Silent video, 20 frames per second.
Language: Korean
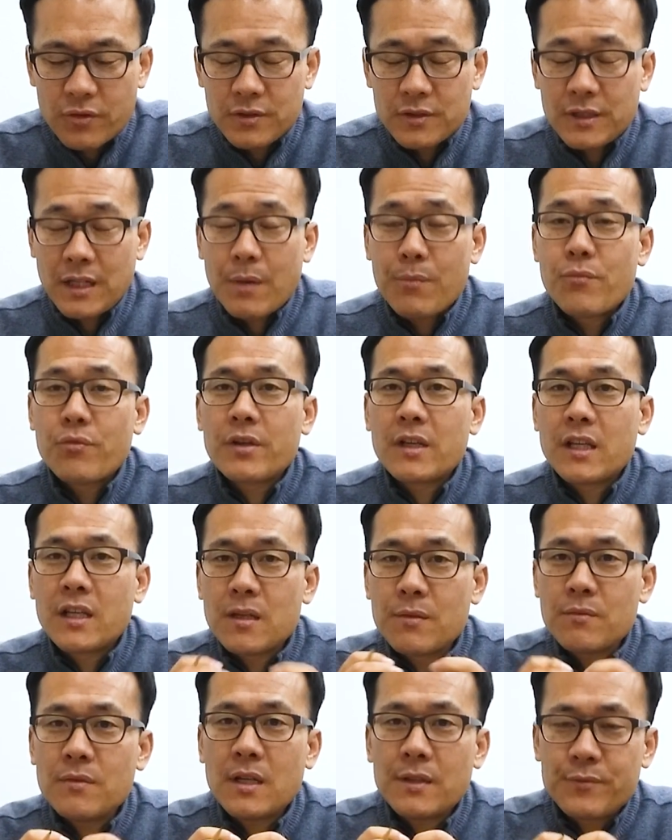그래서 남북이
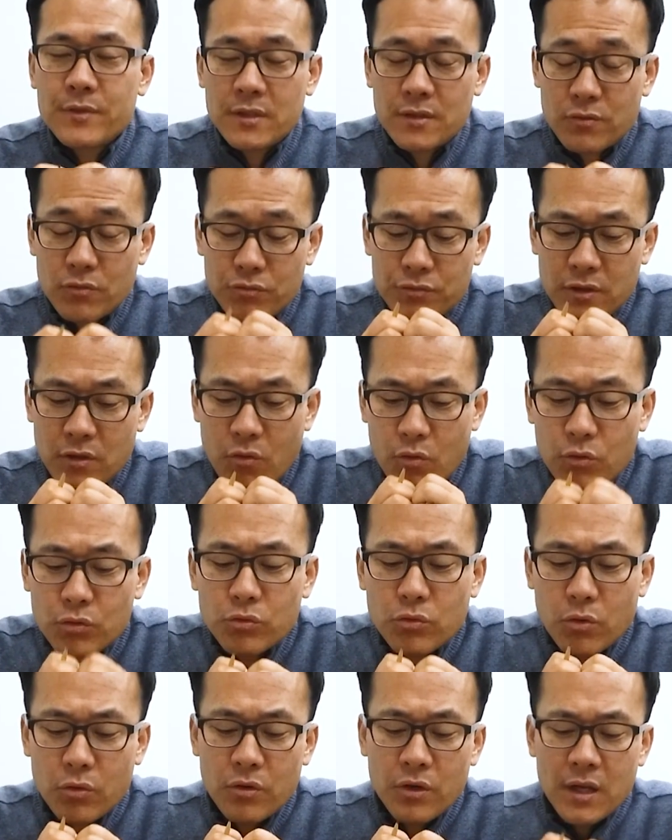힘을 합치는 군사
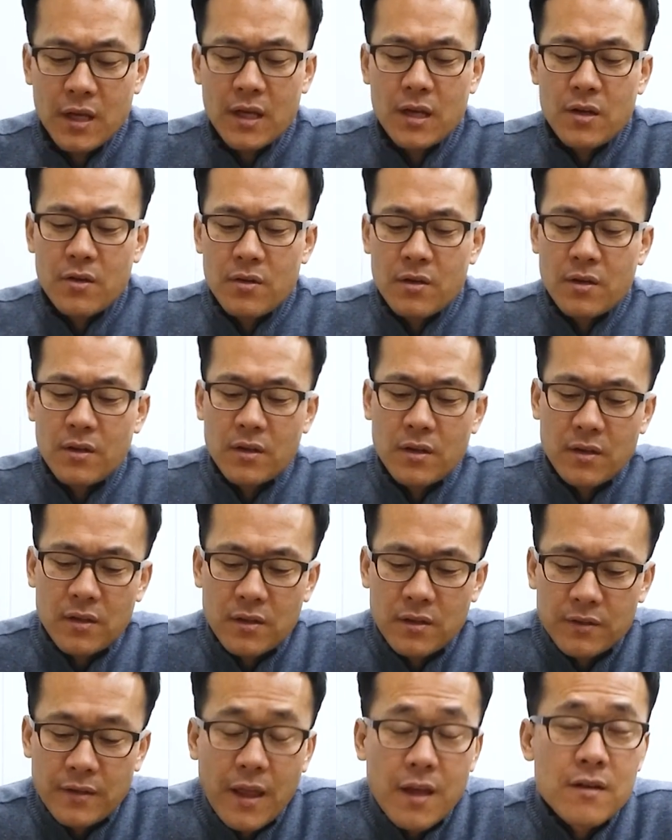공동
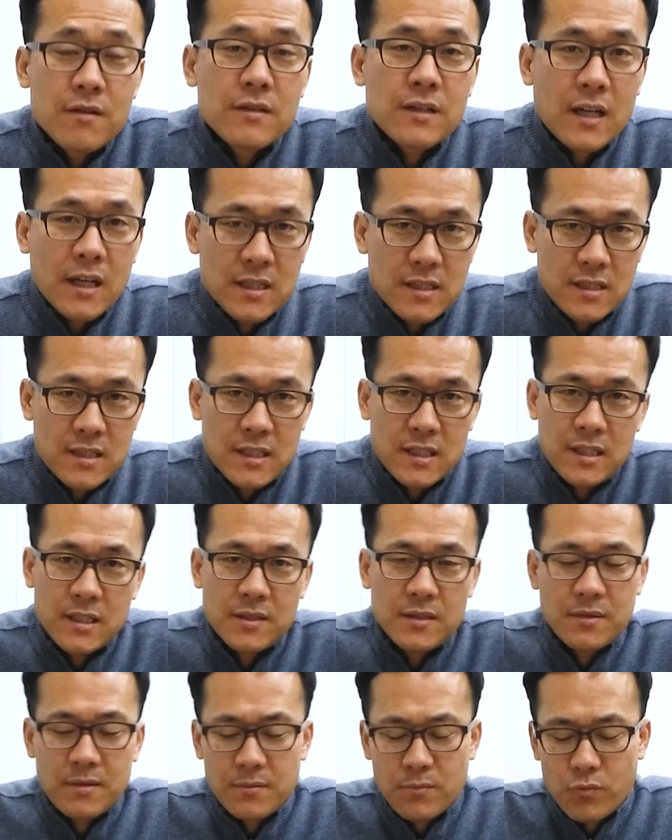어,
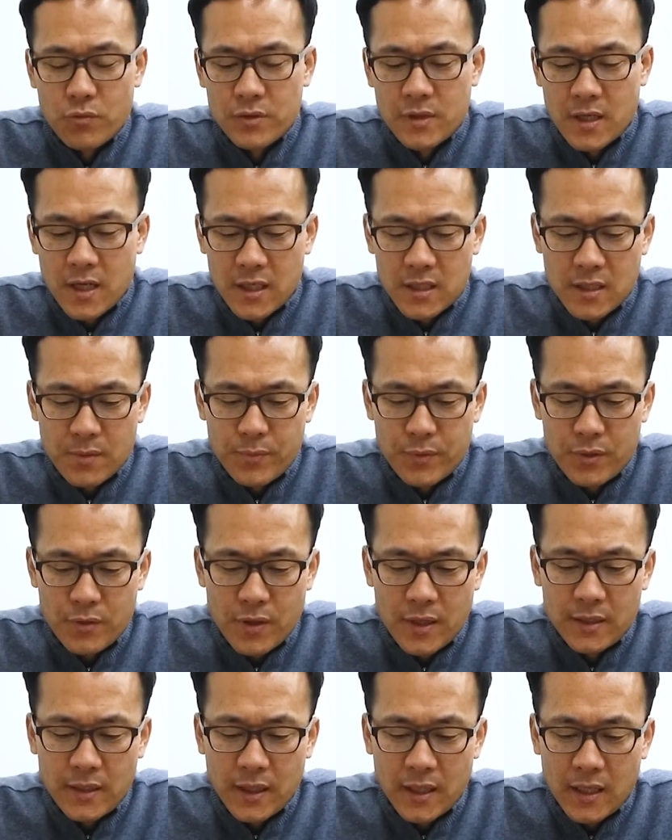대응까지 모색하는 게
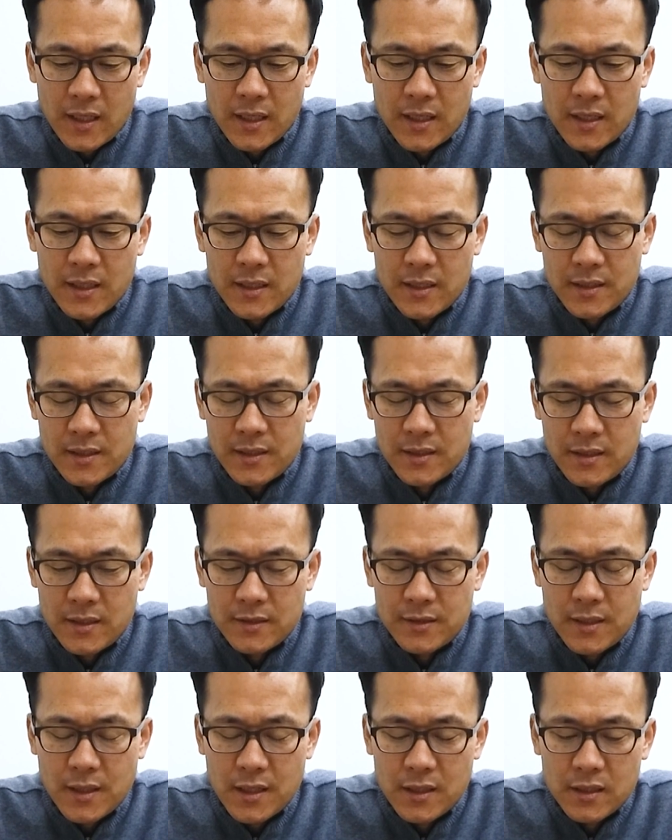필요하다 네,
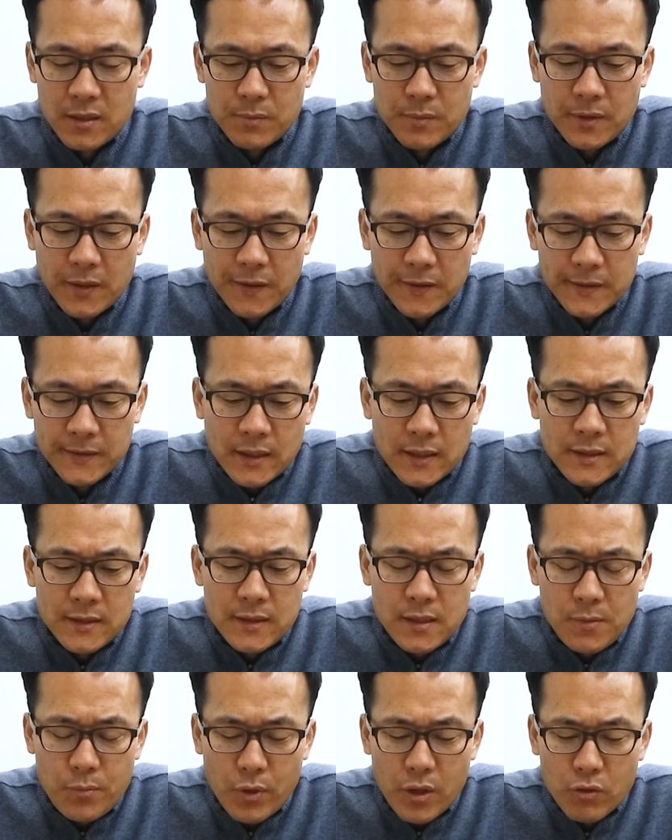이런 생각이 듭니다. 자,
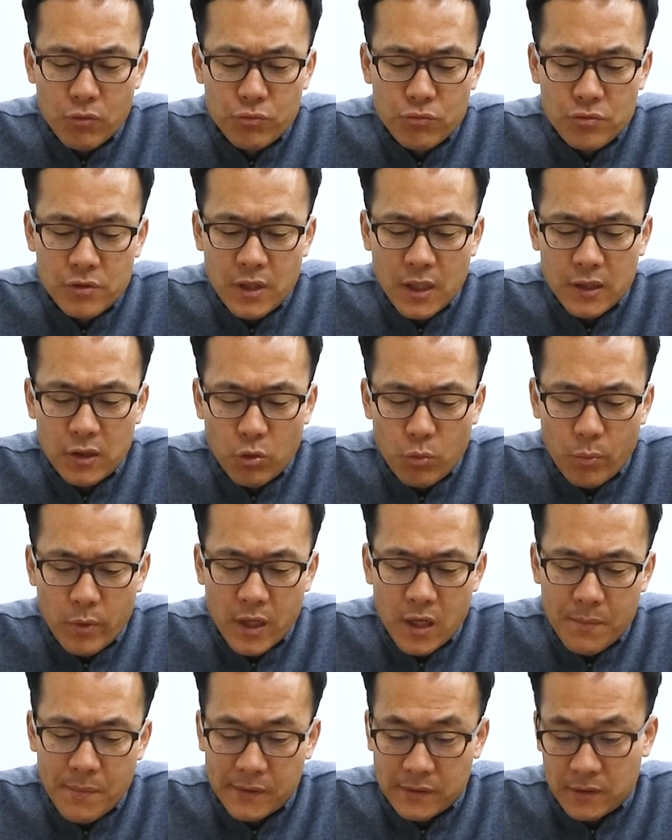일본의 군사
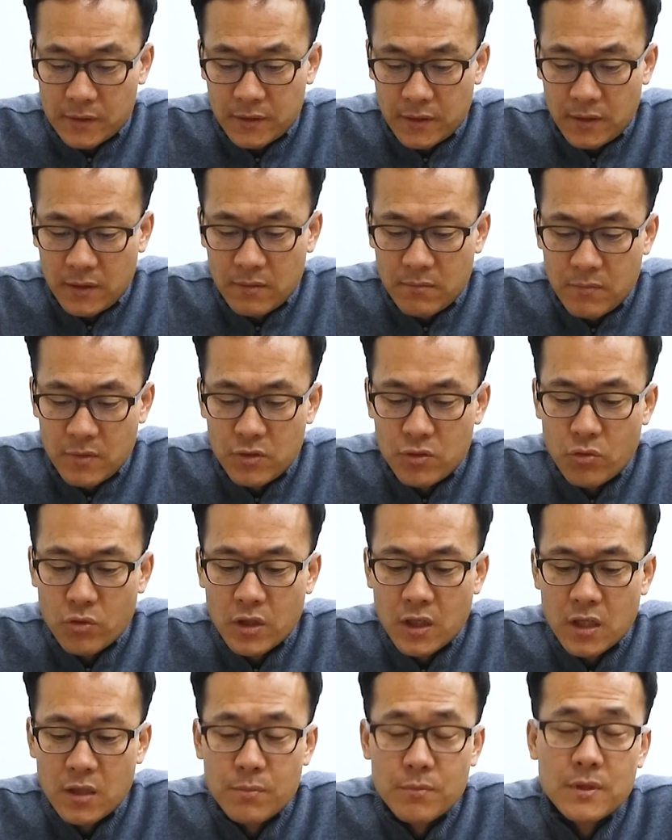도발에 맞서서
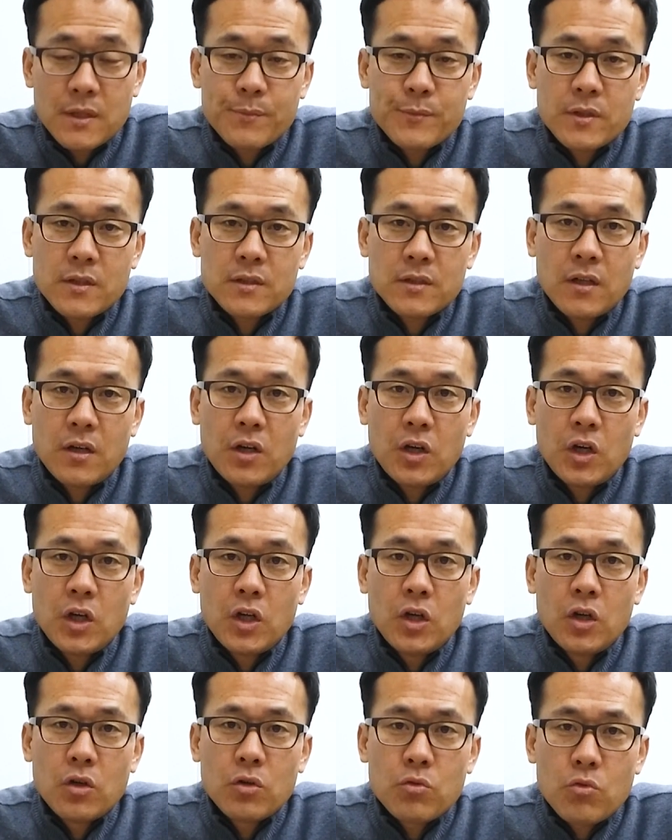민족이 힘을 합쳐서
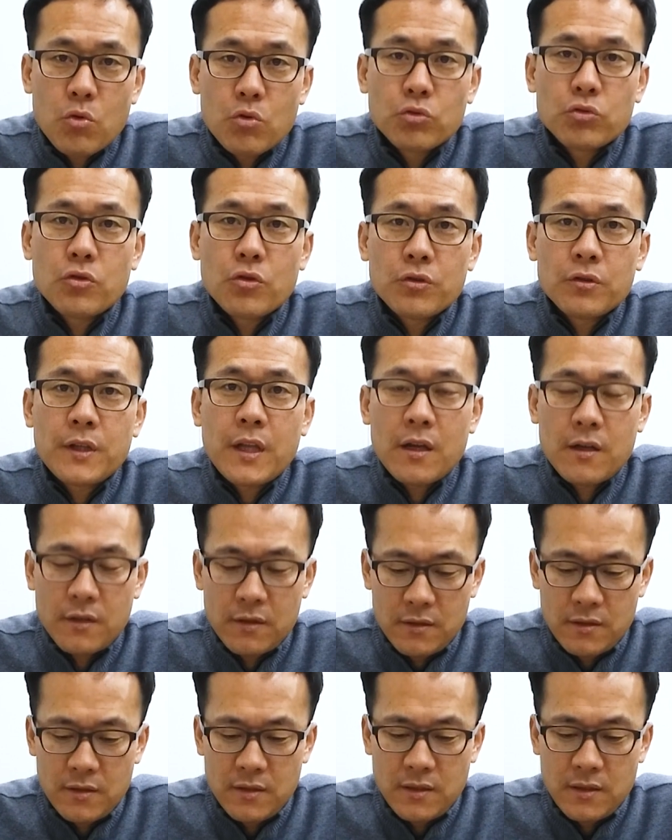공동
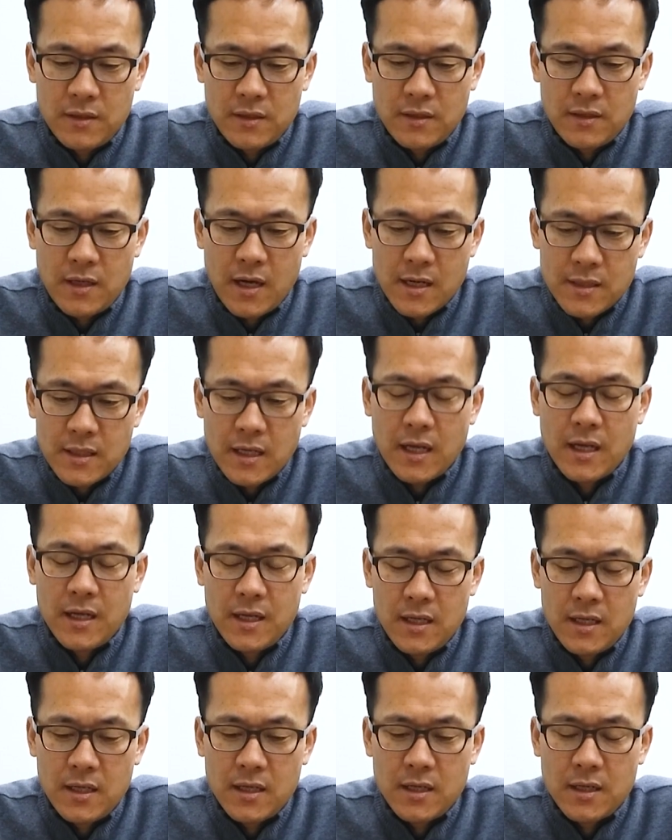대응을 하자
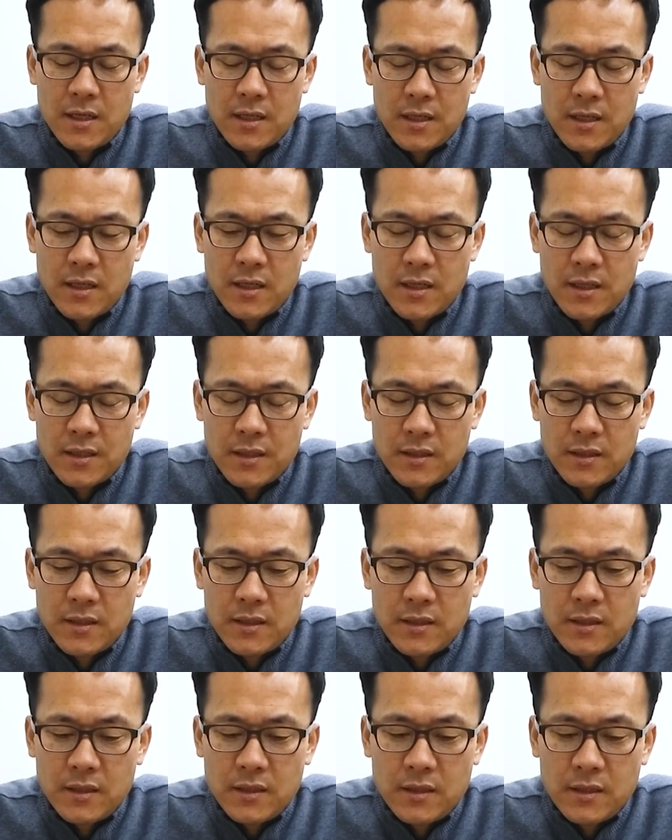
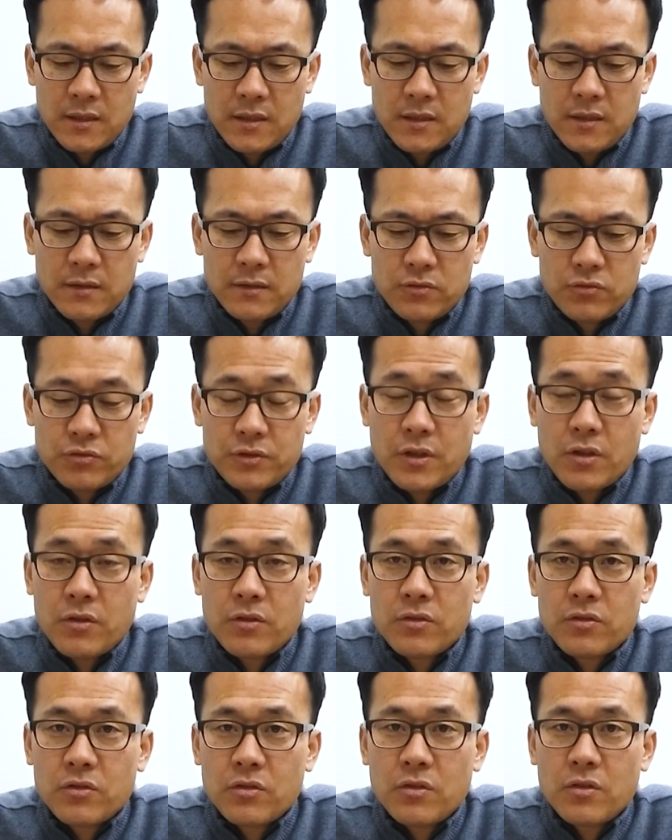어, 이런
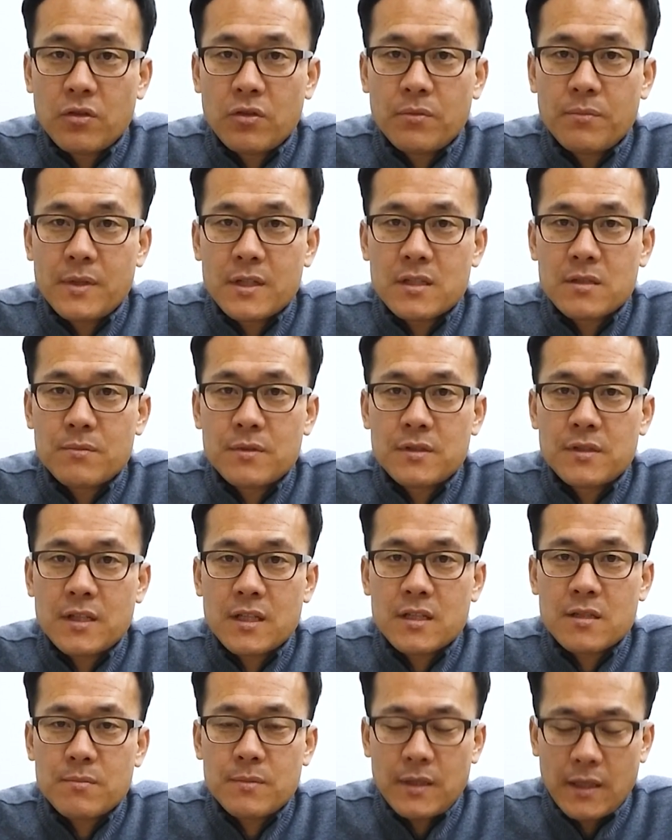주제로 또 말씀을
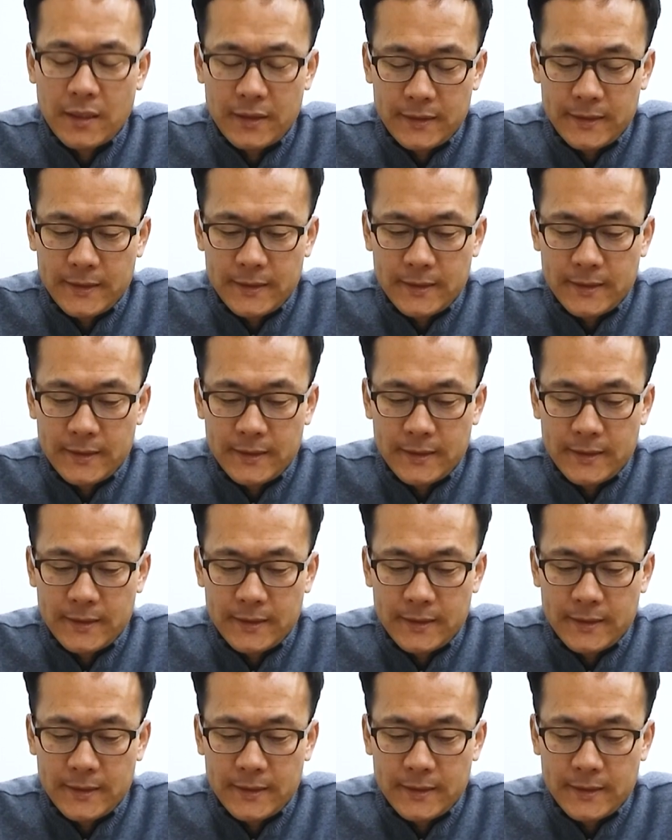드리겠습니다.